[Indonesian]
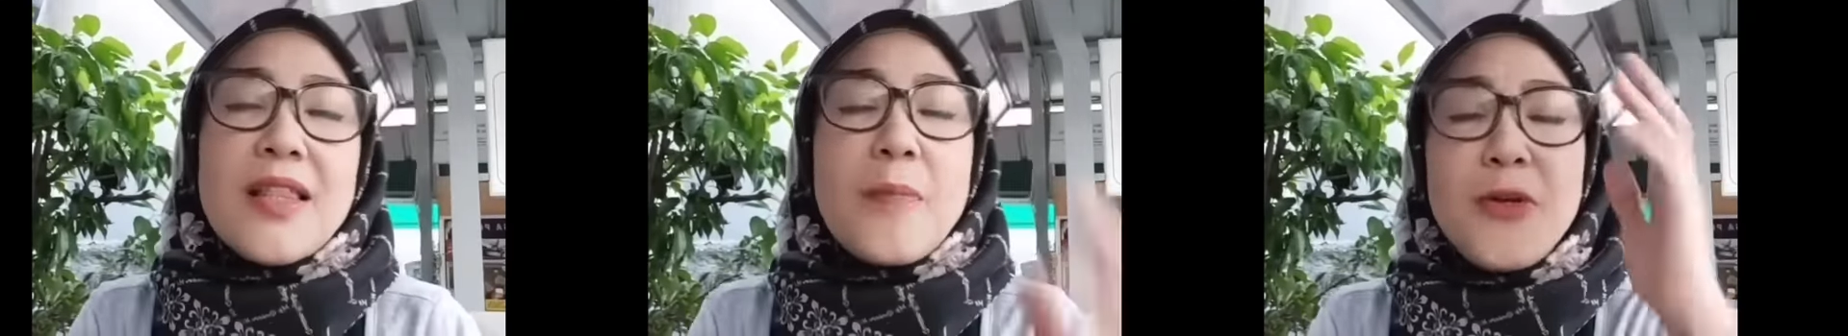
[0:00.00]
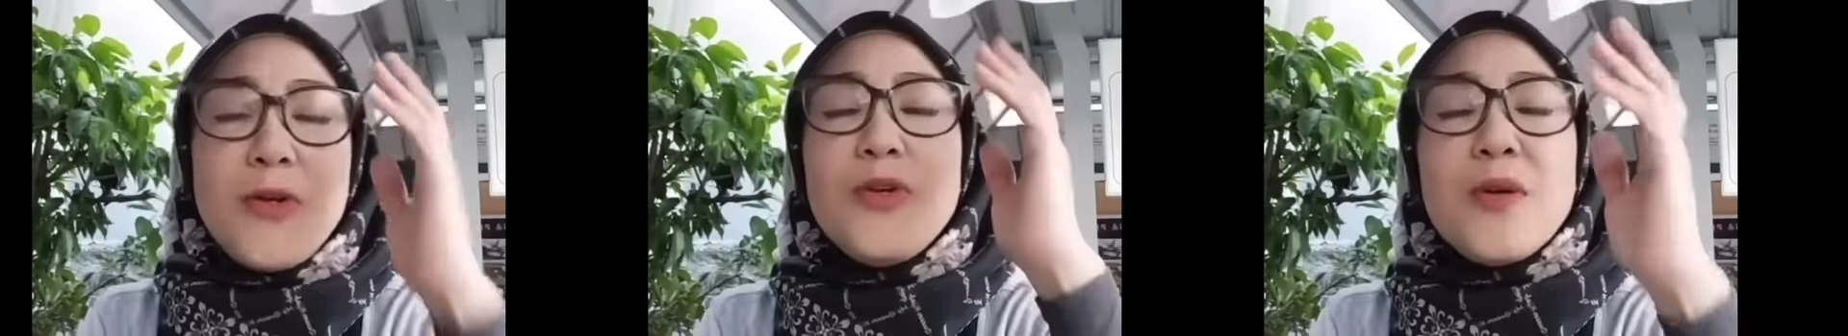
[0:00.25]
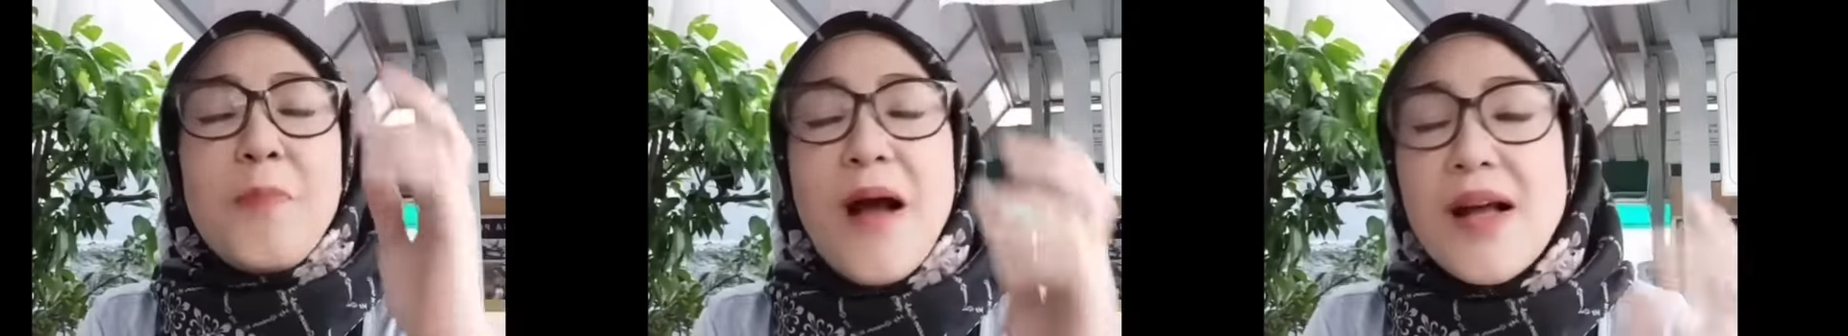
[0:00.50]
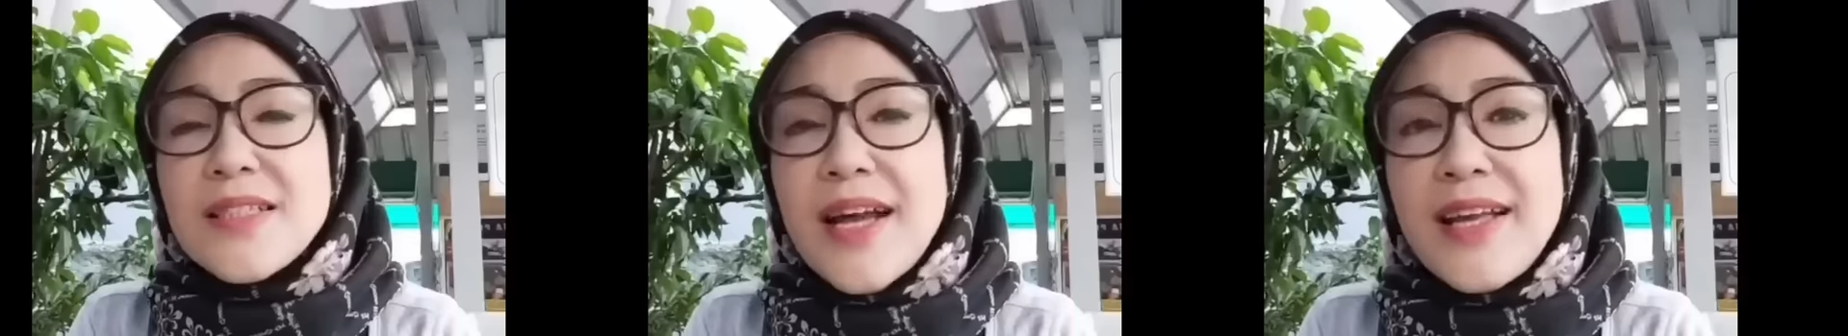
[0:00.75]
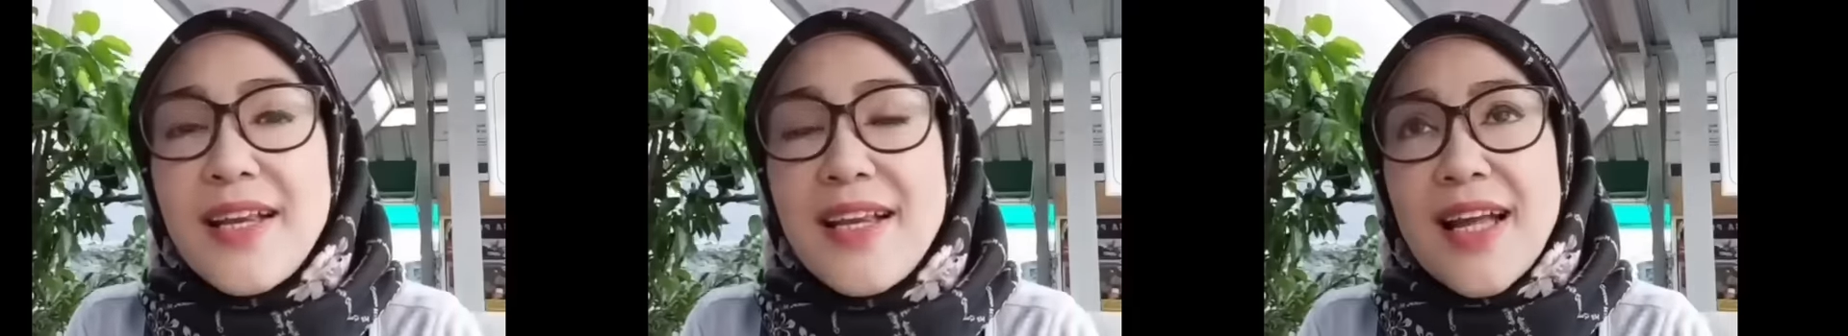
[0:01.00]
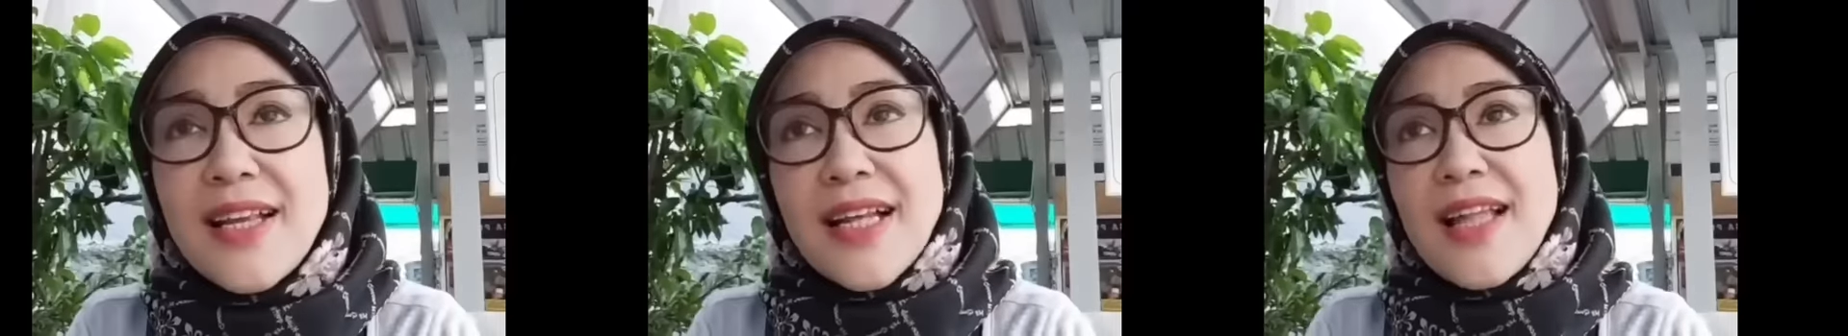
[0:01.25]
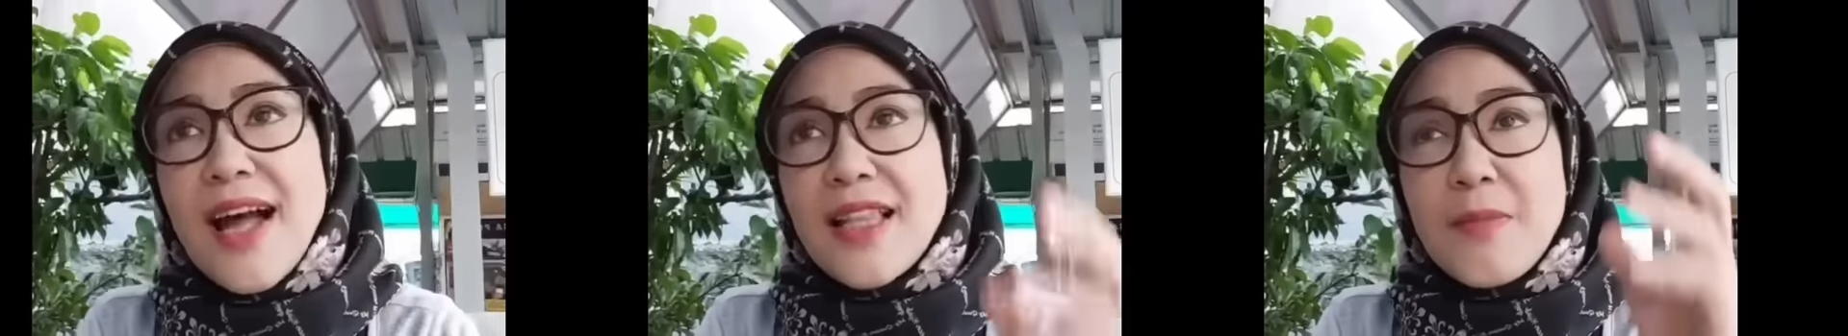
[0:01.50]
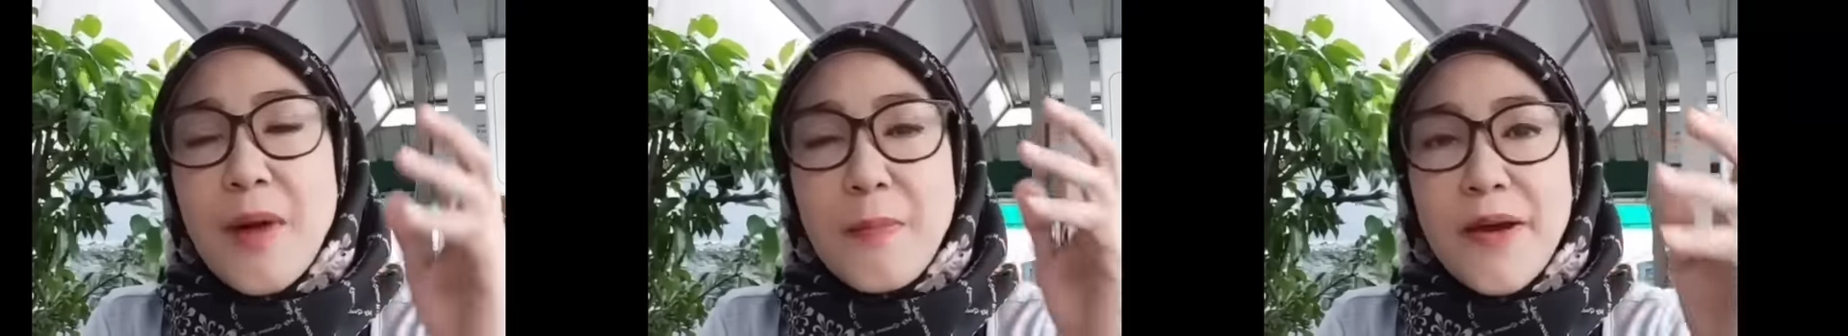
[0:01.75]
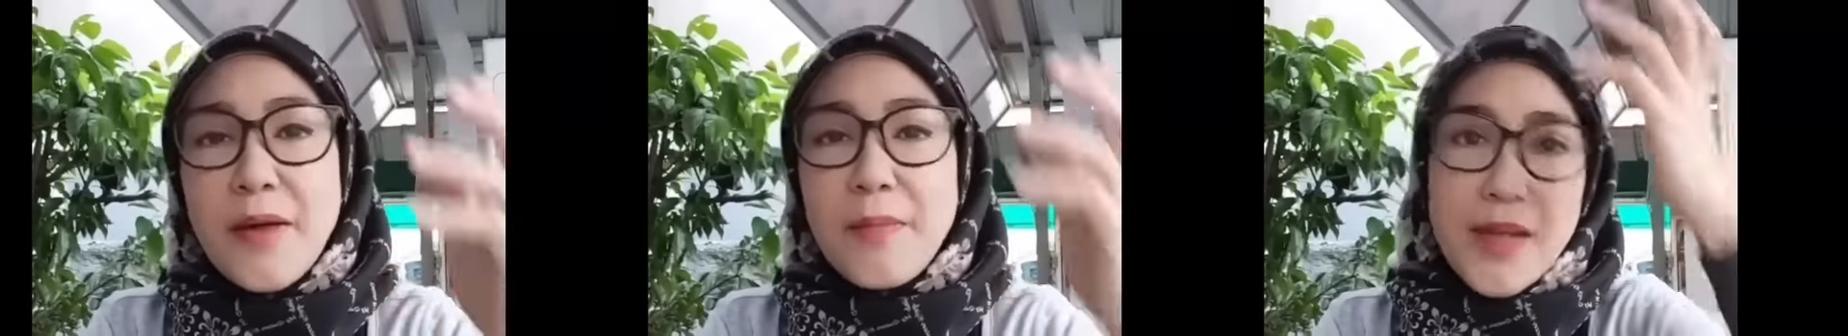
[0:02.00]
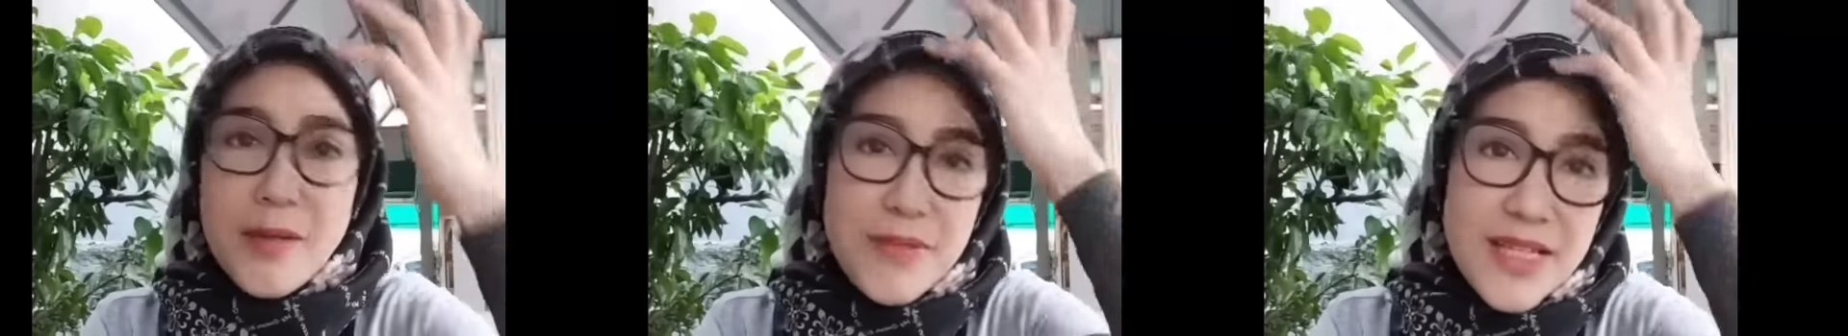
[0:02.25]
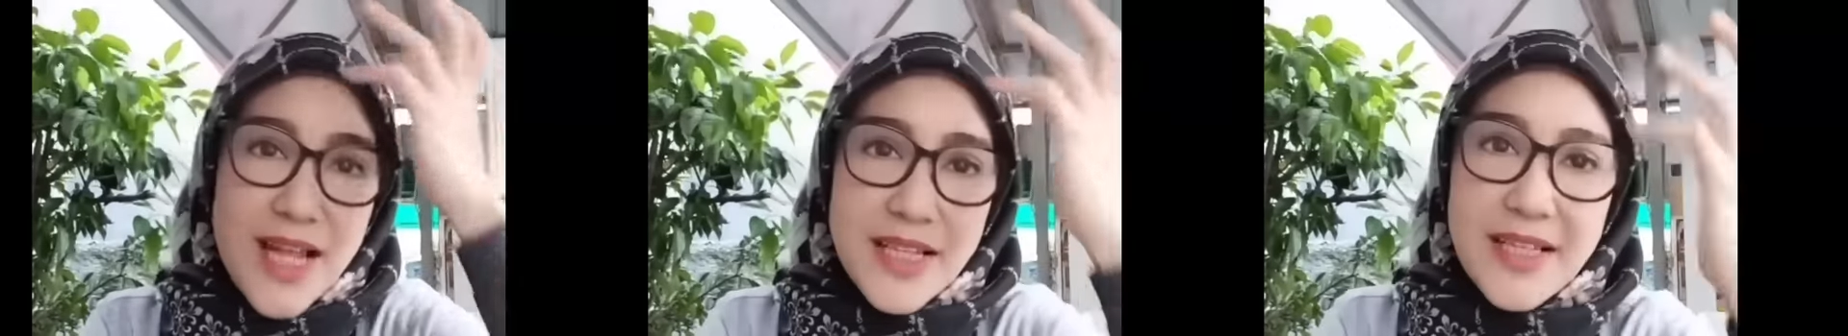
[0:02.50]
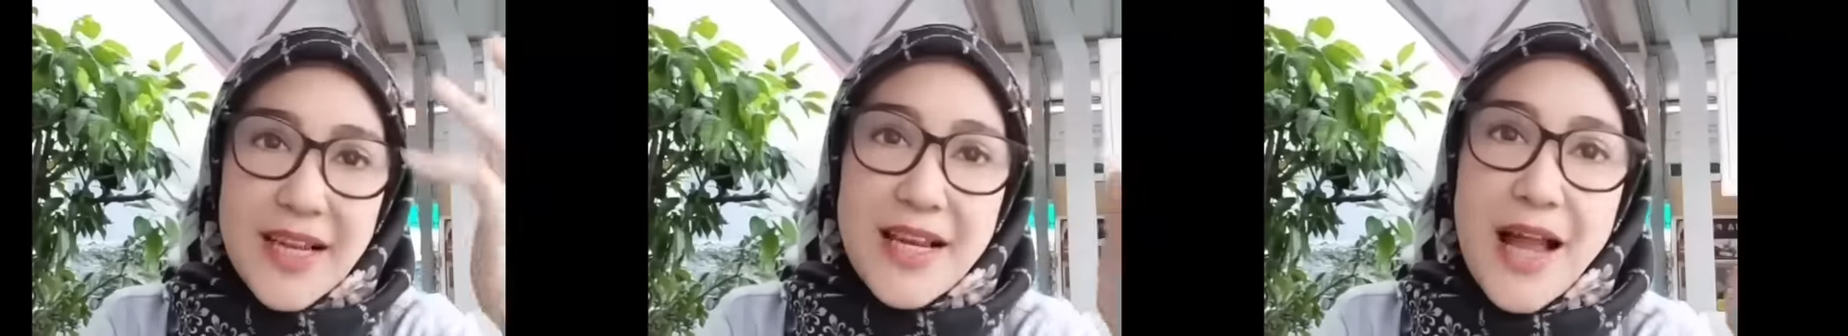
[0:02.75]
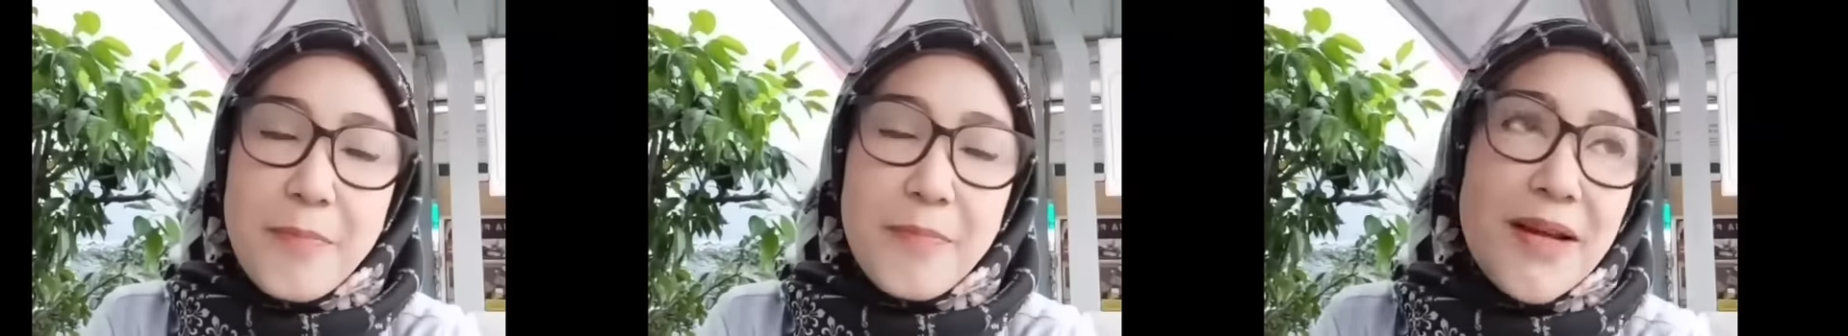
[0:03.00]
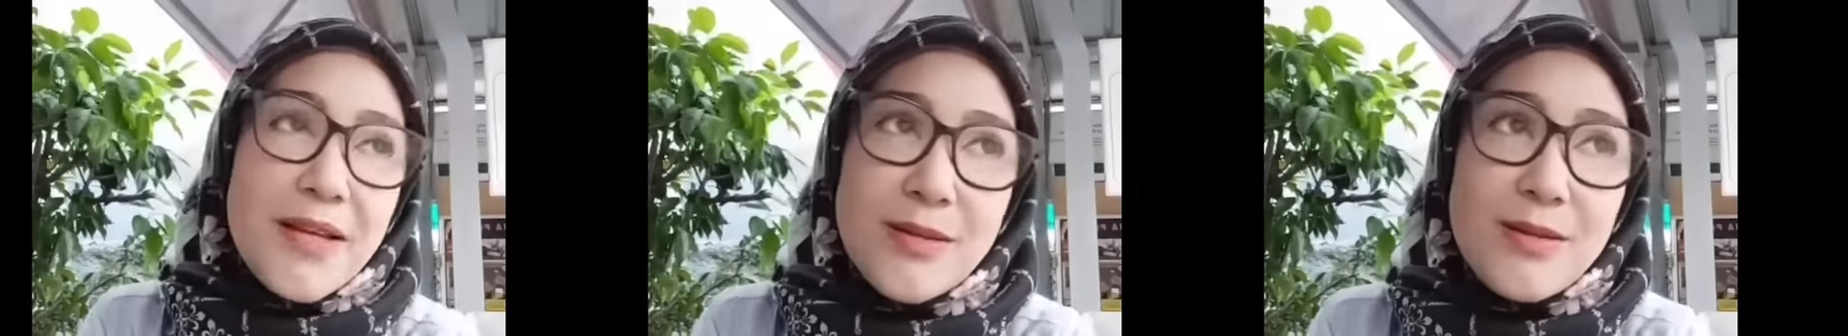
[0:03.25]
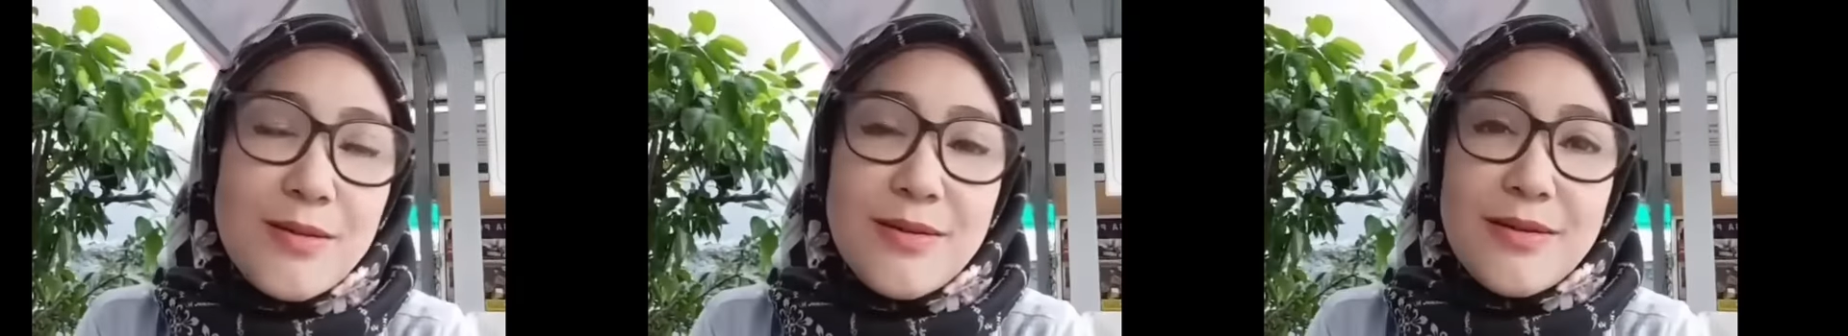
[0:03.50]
tapi jujur Pak saya dengan kata-kata Bapak yang mirip jidatnya dan apa itu